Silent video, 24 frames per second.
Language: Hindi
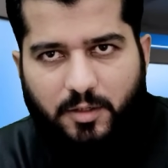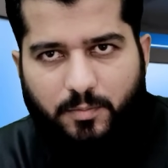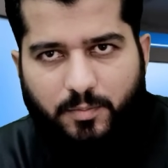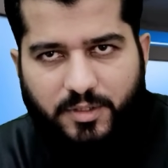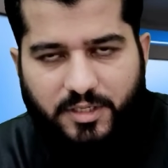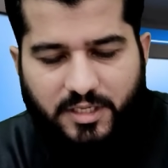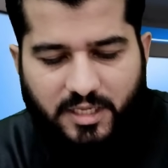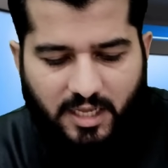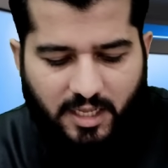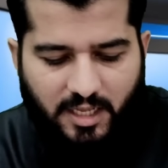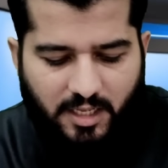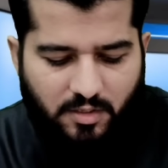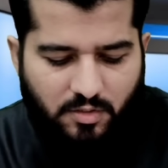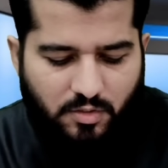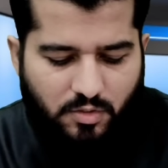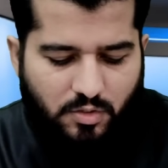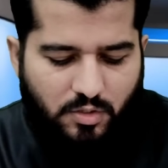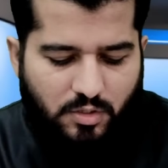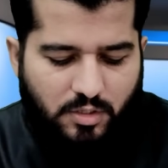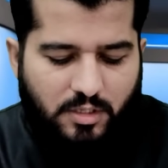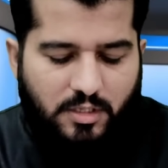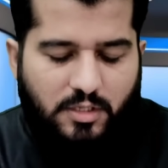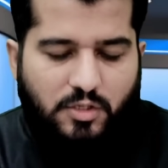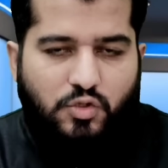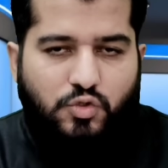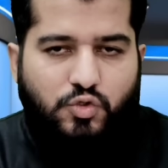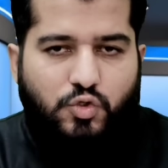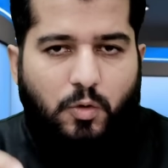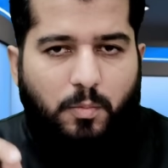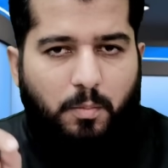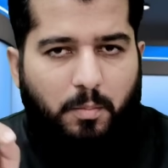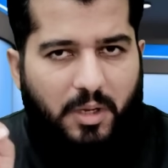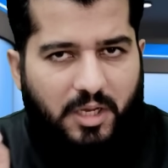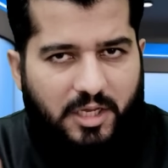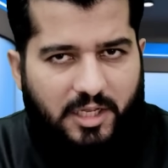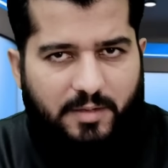गरबिया
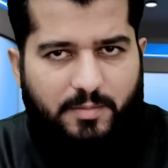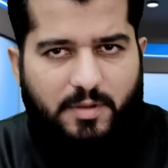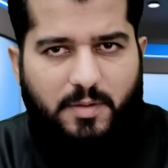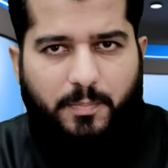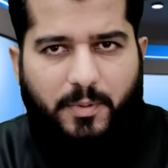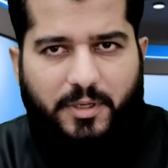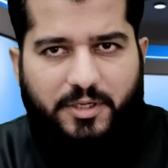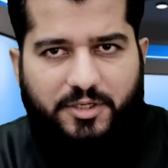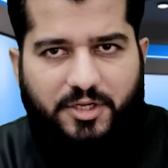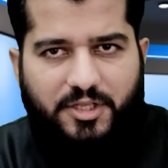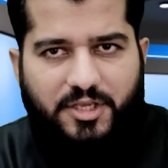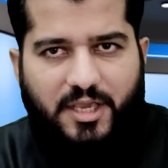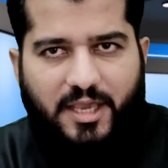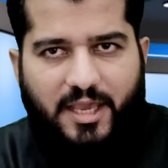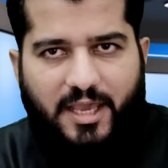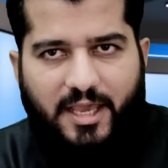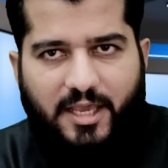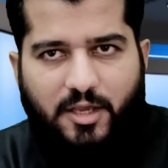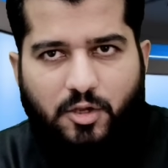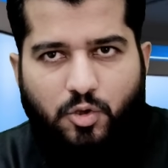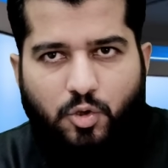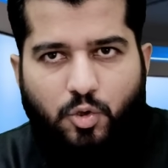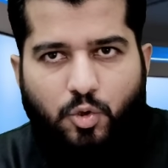जो मगरबी पट्टी है